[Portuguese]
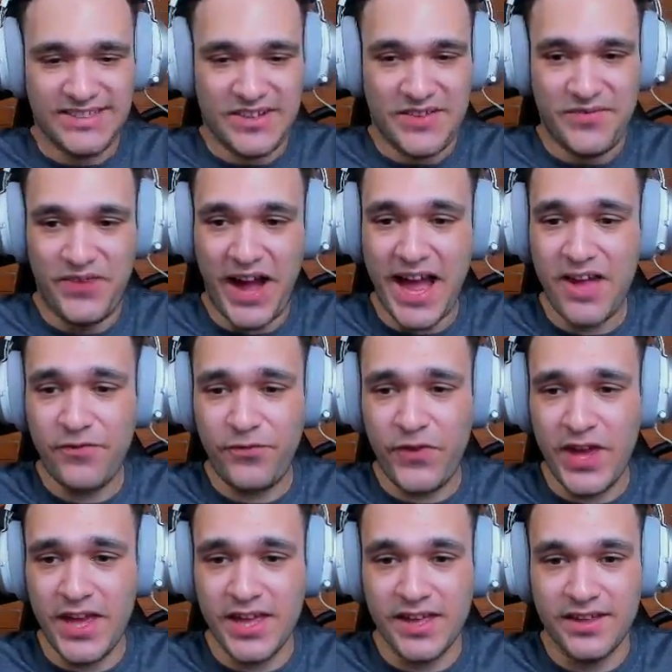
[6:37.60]
Vai,
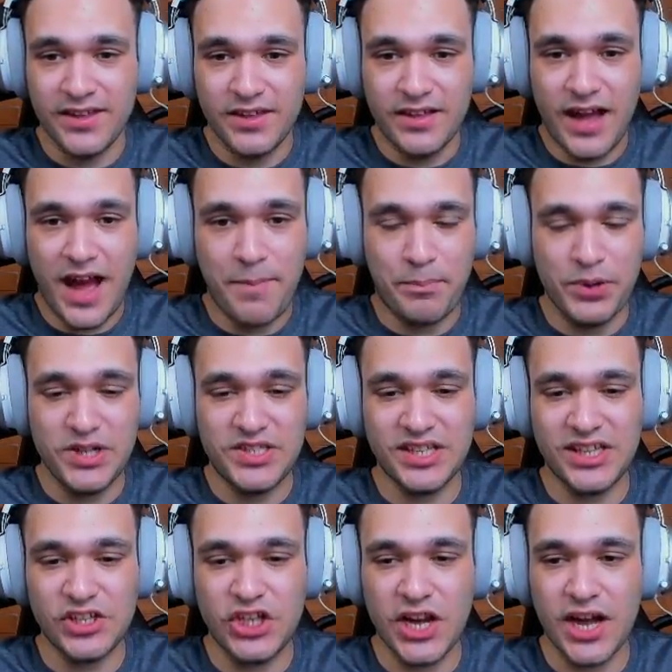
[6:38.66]
fi. A polícia
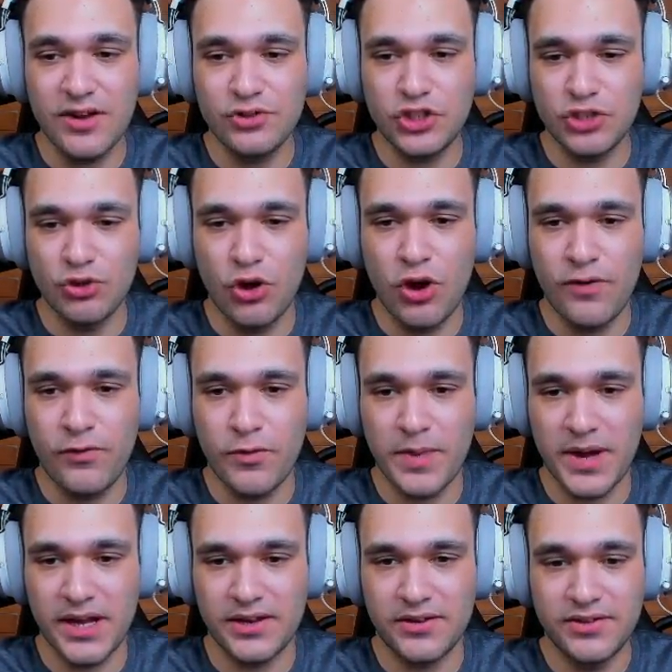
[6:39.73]
tá chegando de novo, mano.